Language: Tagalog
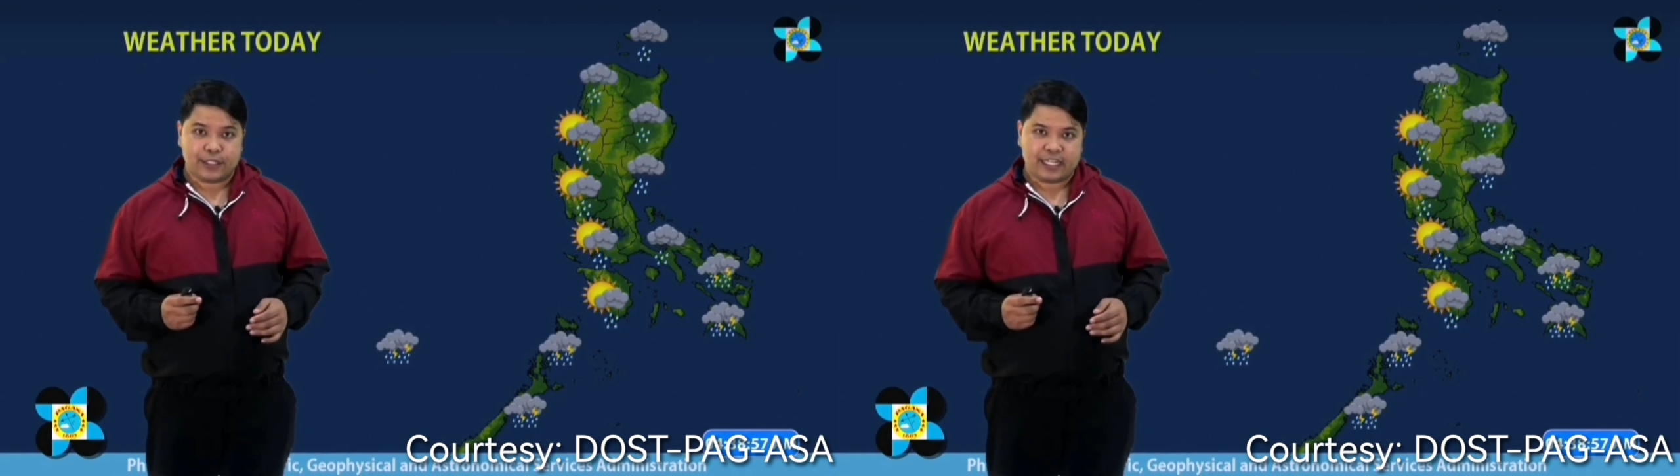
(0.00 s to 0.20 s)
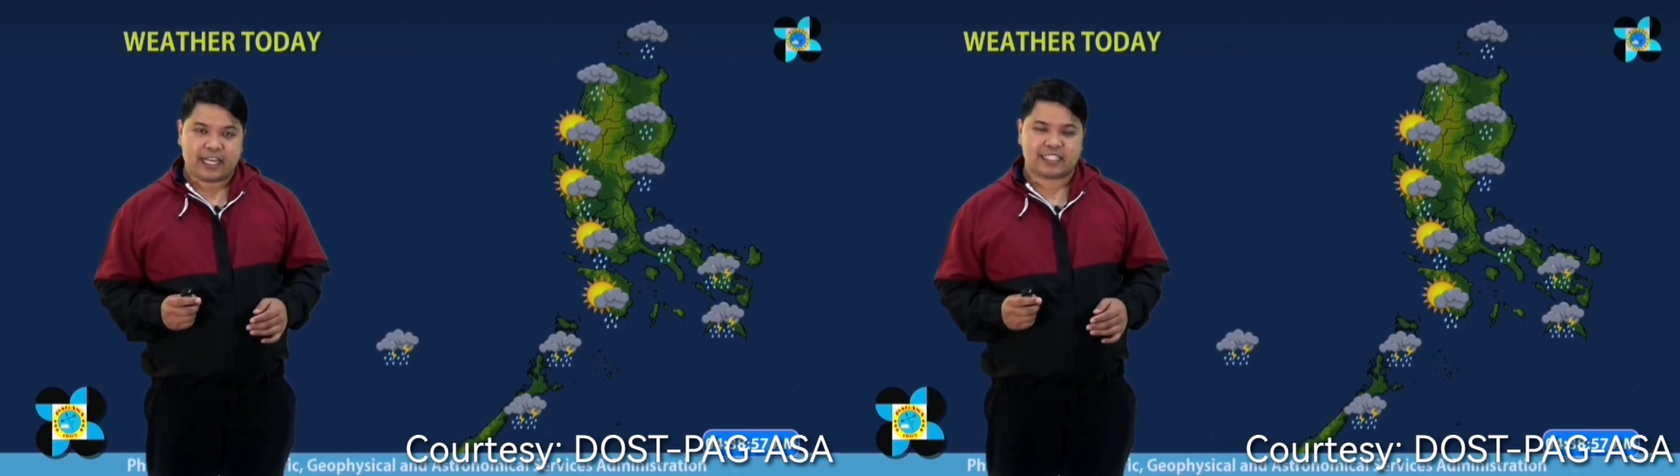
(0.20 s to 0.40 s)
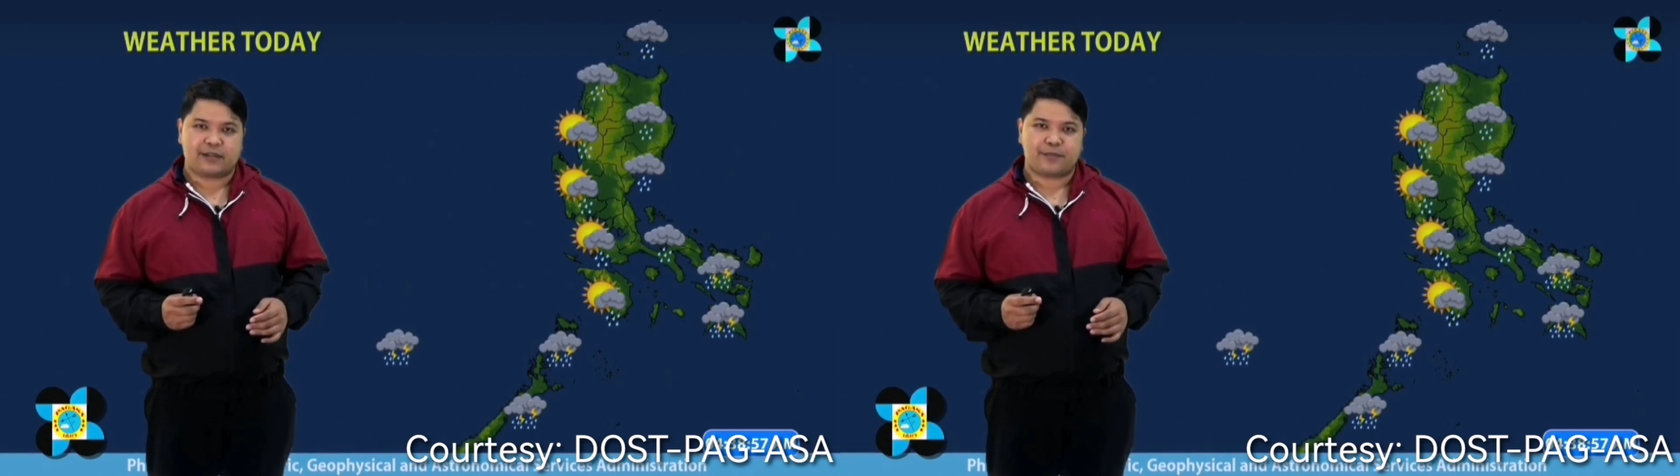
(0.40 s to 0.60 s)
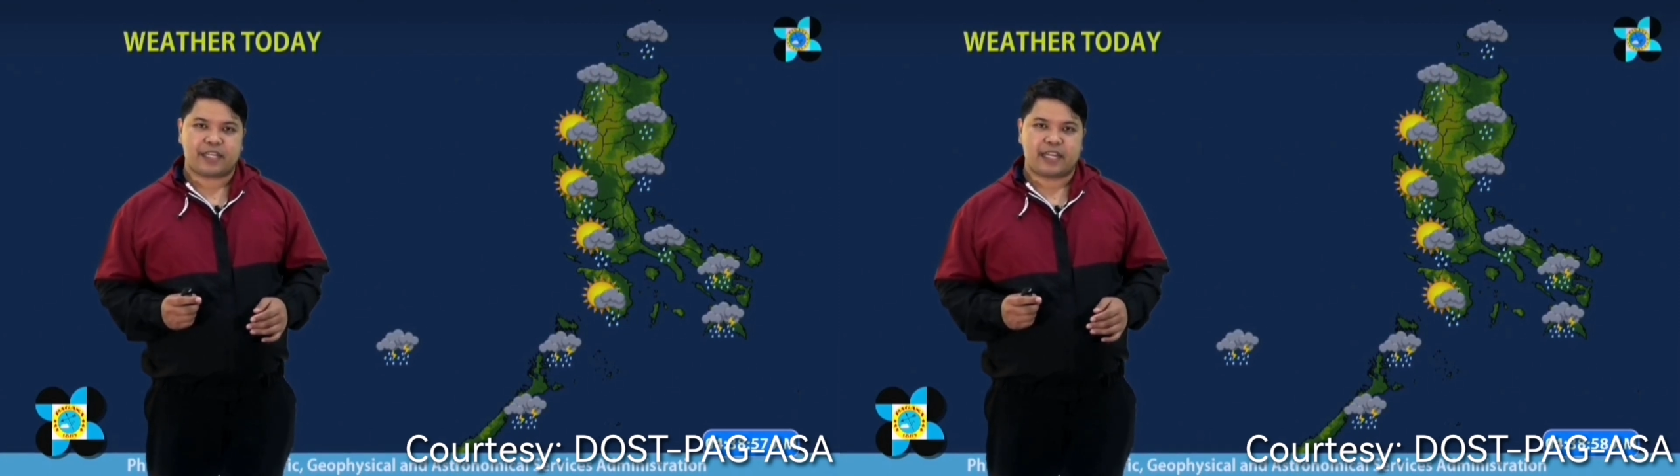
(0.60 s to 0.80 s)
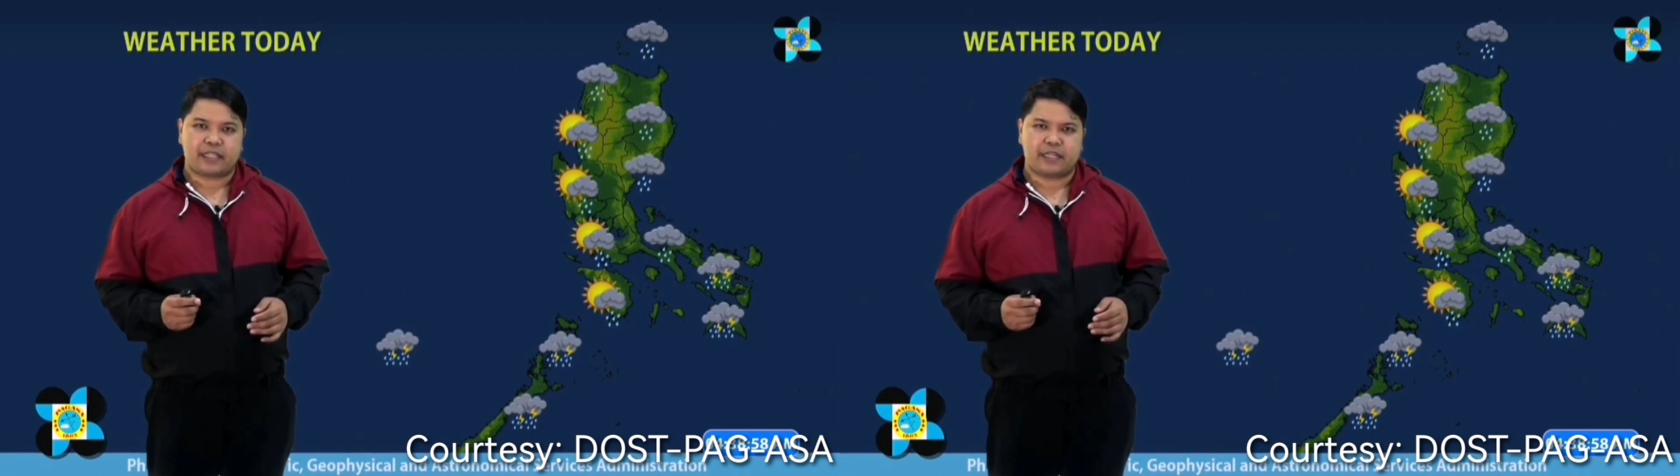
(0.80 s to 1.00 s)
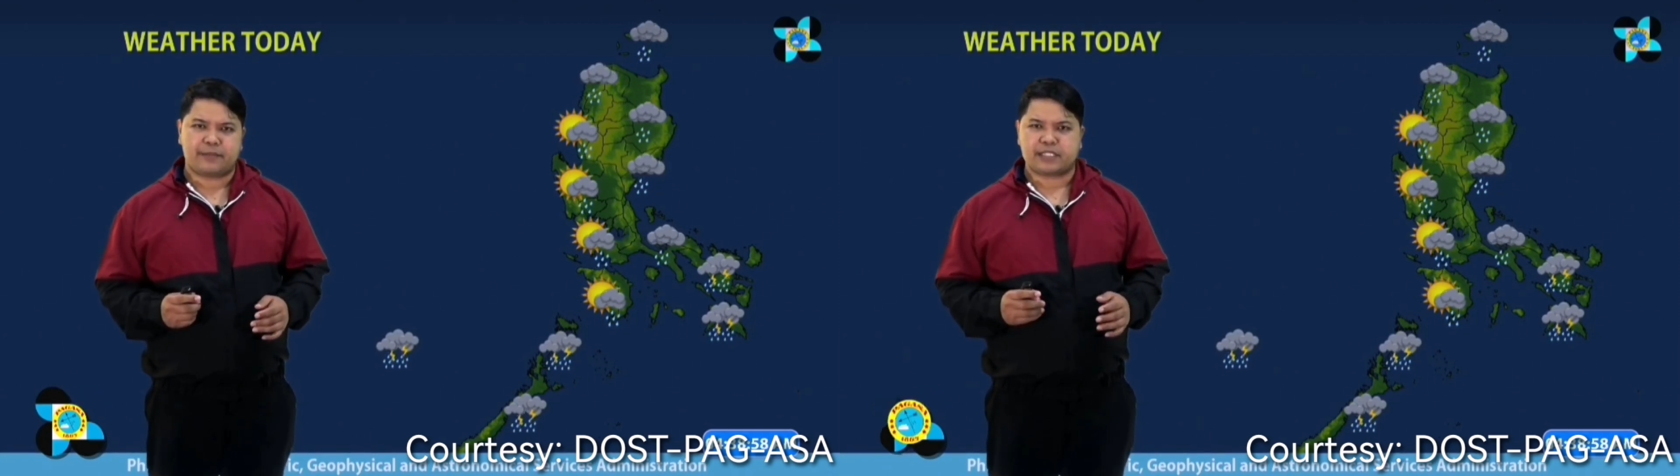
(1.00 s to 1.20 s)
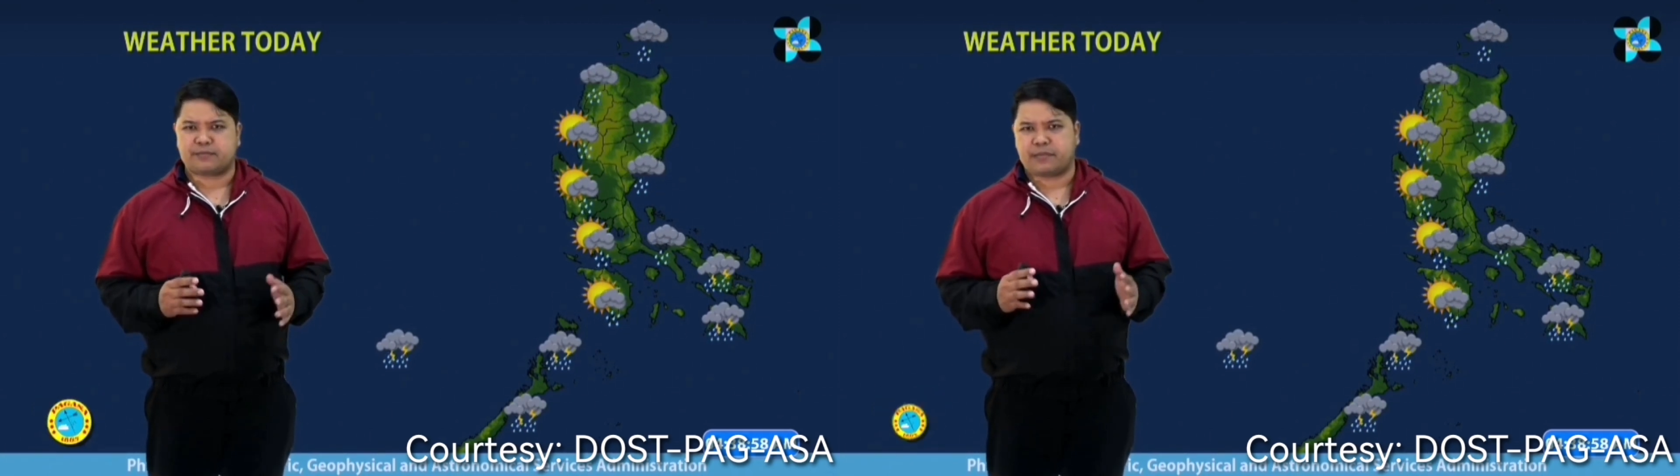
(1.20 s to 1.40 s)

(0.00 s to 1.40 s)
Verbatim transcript: inaasahan pa rin natin na mas